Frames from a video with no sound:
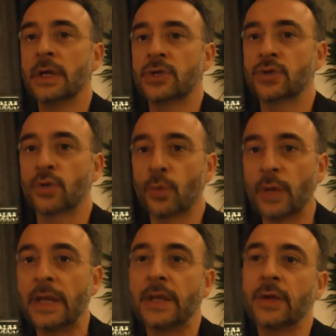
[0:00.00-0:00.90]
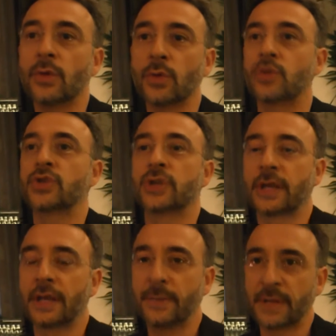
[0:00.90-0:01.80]
sono quelle di
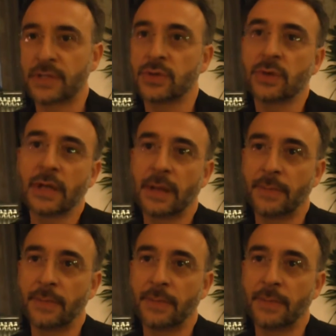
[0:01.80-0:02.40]
conoscere le persone